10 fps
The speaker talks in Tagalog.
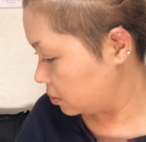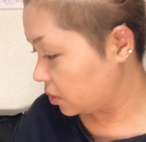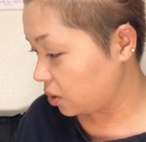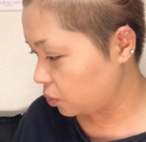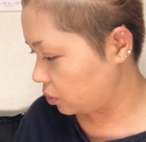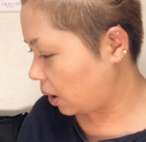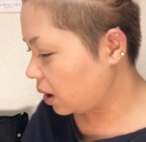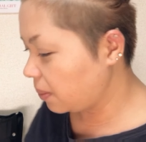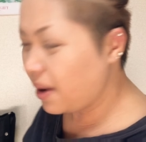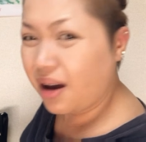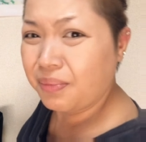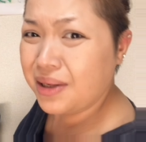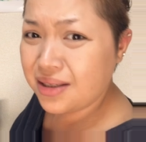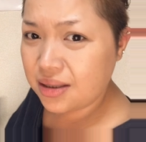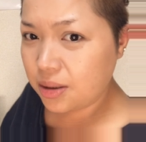Ganun. Ang haba, ang
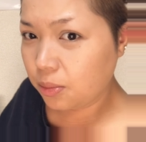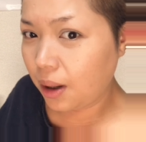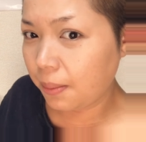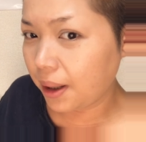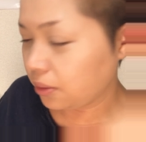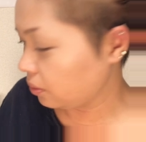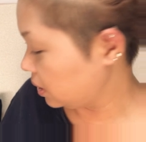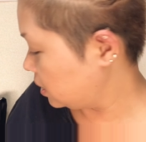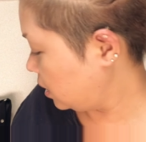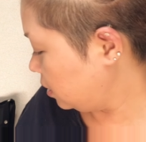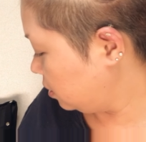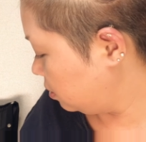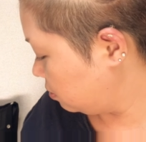bilis kasi humaba nung kilay.